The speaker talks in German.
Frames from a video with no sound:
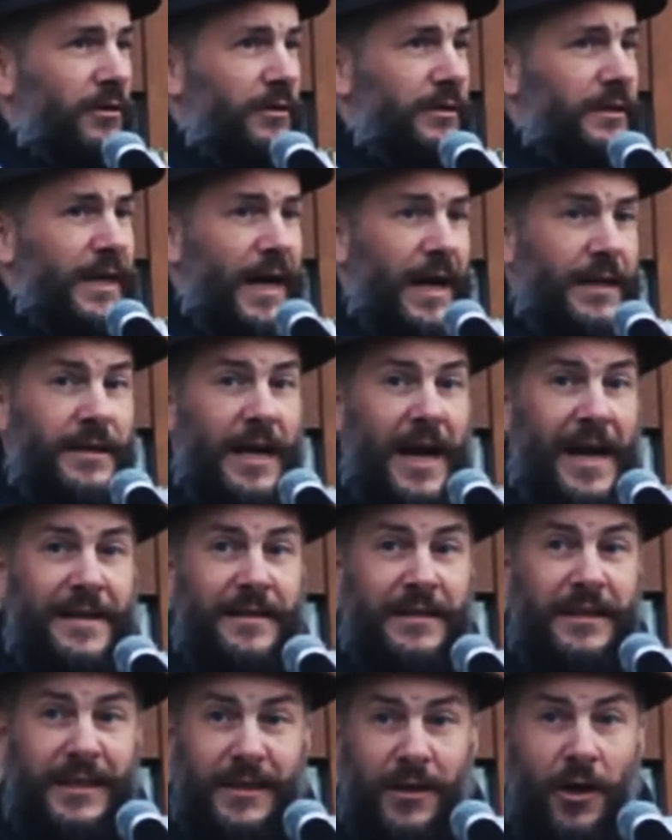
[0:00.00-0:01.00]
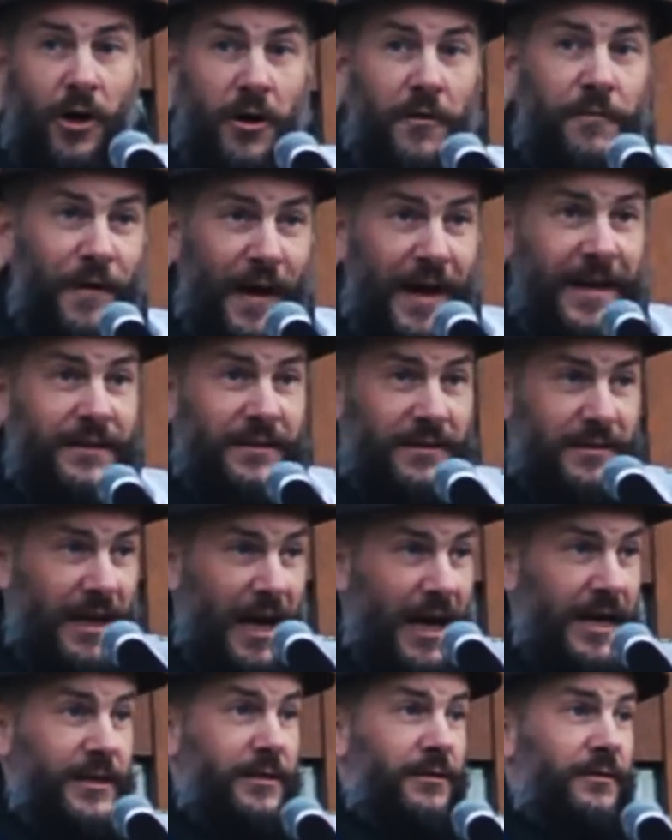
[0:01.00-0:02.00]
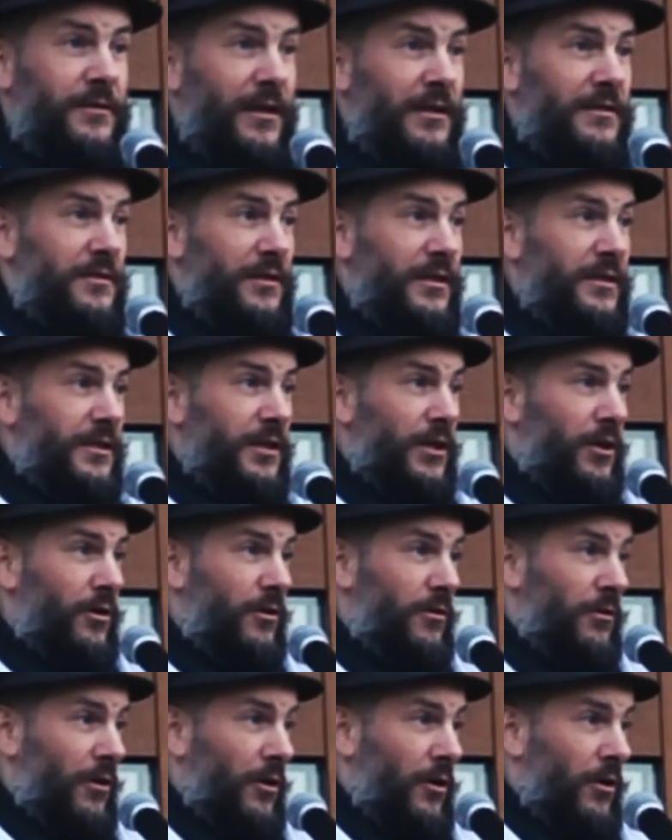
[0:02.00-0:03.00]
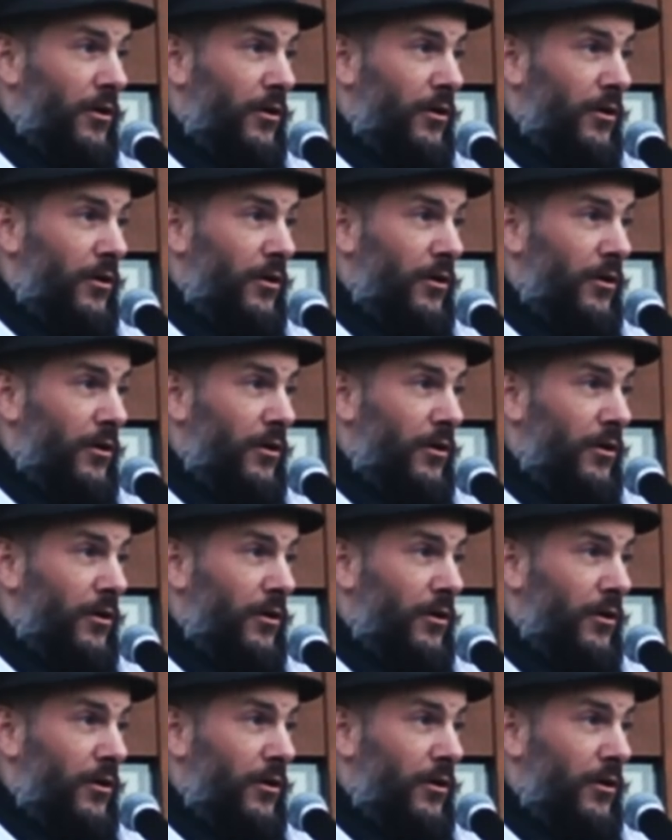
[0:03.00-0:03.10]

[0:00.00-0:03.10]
Es kann ein innerer Feind sein, das sind hier